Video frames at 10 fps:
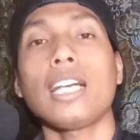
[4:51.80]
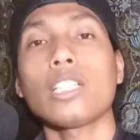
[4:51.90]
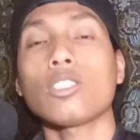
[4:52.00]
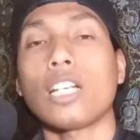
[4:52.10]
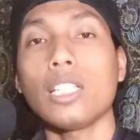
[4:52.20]

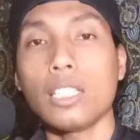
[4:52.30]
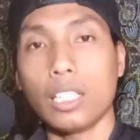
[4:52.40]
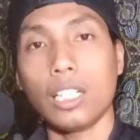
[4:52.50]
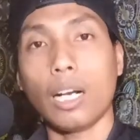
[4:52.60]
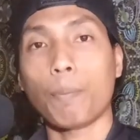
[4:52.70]
Nah itu
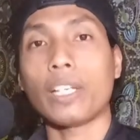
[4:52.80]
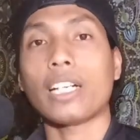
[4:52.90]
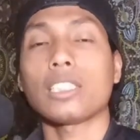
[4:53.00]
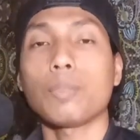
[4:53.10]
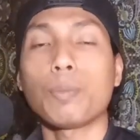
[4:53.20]
tadi uh,
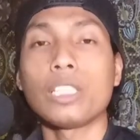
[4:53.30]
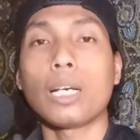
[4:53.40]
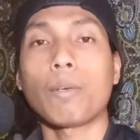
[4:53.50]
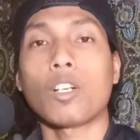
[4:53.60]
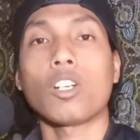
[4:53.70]
aplikasi
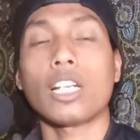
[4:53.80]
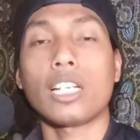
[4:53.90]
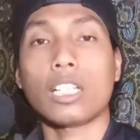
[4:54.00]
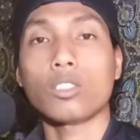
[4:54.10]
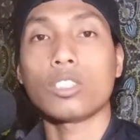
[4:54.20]
pinjaman
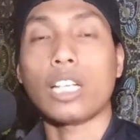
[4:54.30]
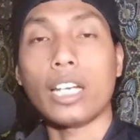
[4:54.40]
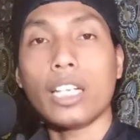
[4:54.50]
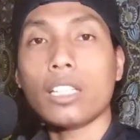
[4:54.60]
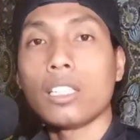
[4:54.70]
online langsung
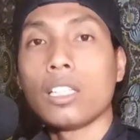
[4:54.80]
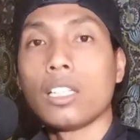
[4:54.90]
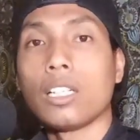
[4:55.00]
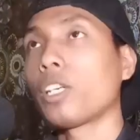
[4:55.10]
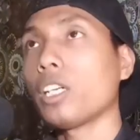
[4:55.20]
cair.
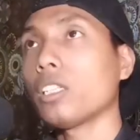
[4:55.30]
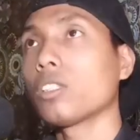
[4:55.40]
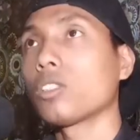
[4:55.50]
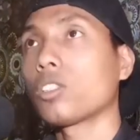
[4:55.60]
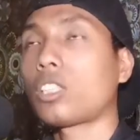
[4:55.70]
Mungkin
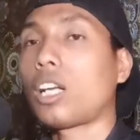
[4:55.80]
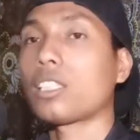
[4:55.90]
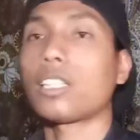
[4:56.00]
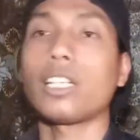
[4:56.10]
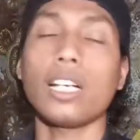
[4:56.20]
untuk
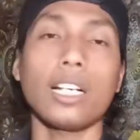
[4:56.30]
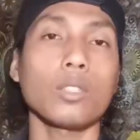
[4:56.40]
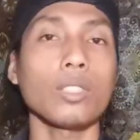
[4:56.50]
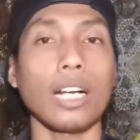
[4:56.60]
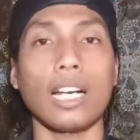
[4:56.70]
saran
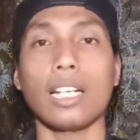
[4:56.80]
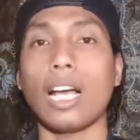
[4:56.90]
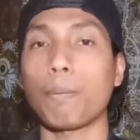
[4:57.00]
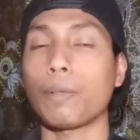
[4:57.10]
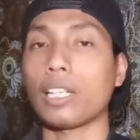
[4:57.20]
saya
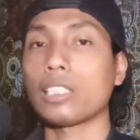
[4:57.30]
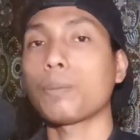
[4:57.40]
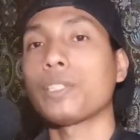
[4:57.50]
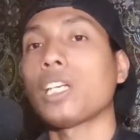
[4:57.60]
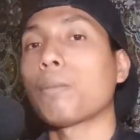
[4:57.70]
gunakanlah
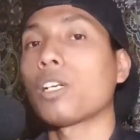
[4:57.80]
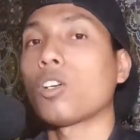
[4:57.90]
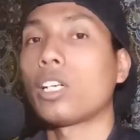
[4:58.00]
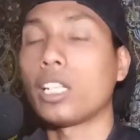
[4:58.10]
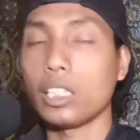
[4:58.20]
aplikasi
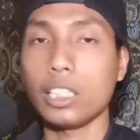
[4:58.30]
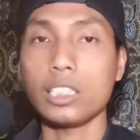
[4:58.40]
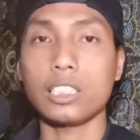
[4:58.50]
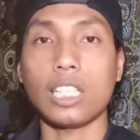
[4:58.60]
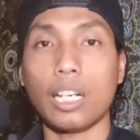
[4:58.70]
pinjaman online
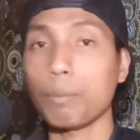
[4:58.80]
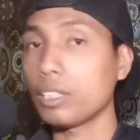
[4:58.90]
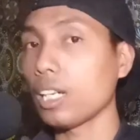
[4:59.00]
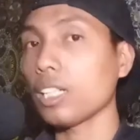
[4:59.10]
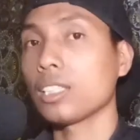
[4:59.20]
ini secara
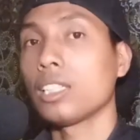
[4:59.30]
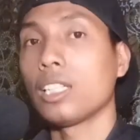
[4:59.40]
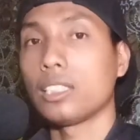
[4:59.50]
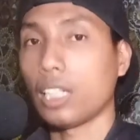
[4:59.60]
bijak.